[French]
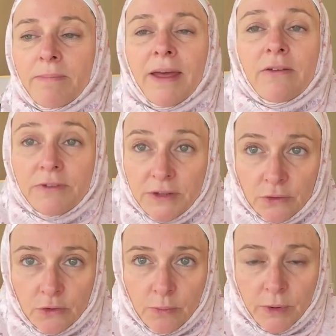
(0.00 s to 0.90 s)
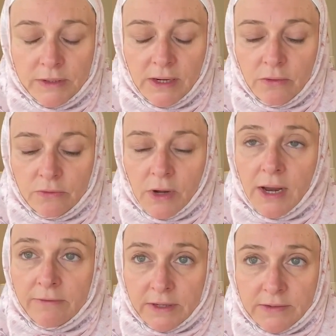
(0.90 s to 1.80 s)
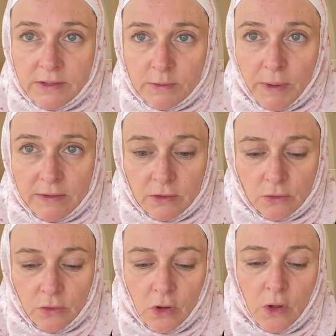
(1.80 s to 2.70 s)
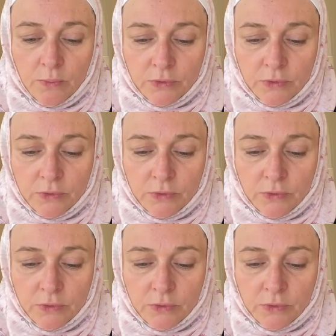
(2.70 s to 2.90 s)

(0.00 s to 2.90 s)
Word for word: pas évident de porter le voile avec ce qui se passe en Europe